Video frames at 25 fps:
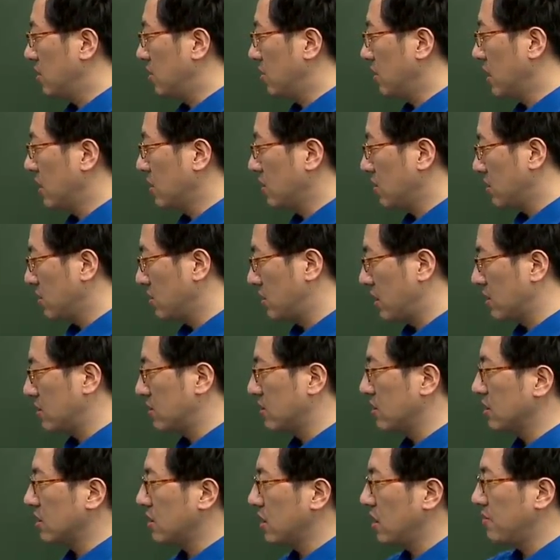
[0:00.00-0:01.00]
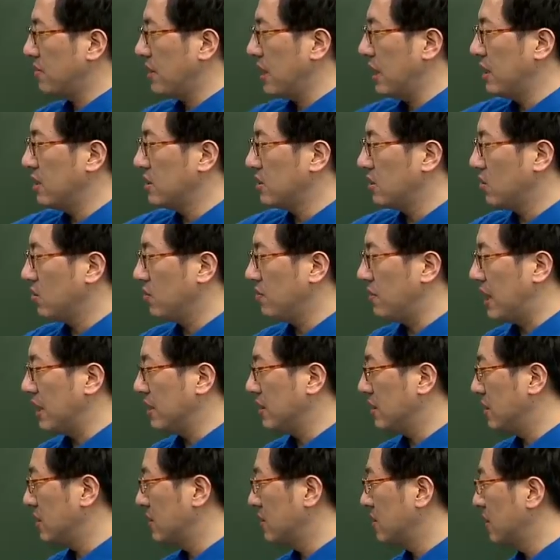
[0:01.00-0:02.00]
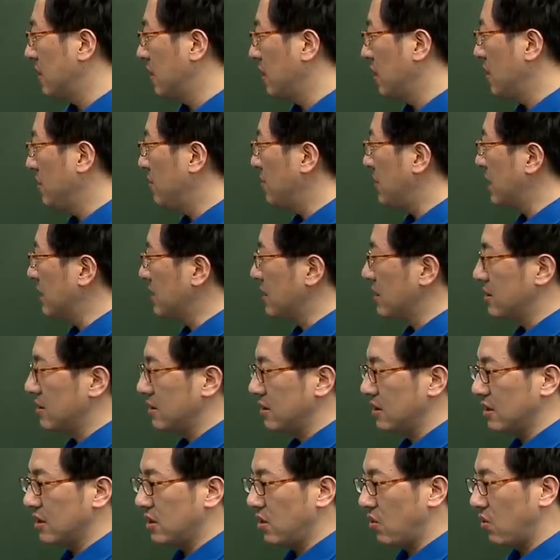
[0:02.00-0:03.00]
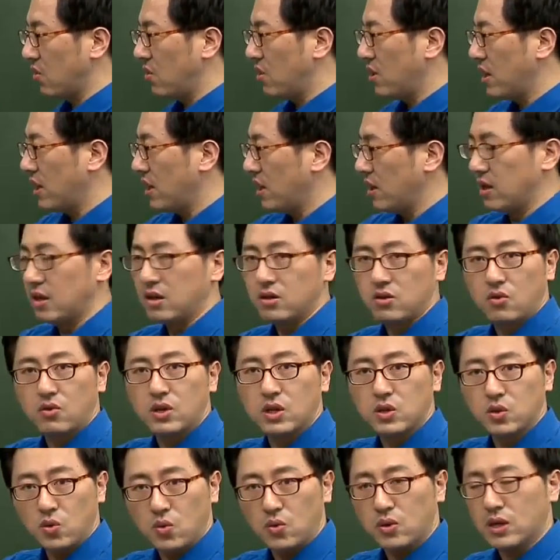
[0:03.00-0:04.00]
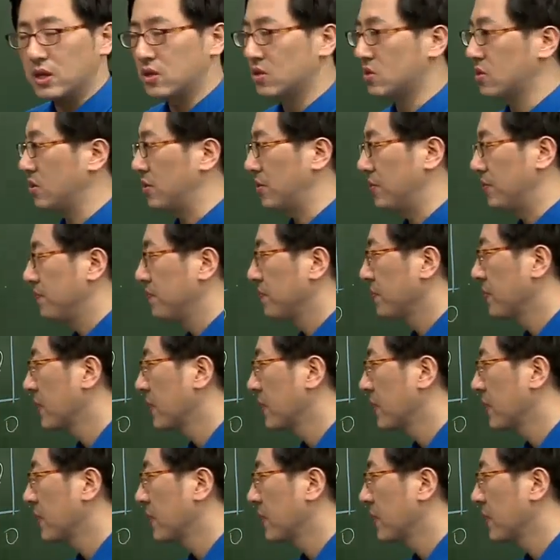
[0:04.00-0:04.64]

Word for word: 영행열이 됐으니까 A제곱 마이너스 A, 마이너스 2니까 원래 a 것과 똑같죠.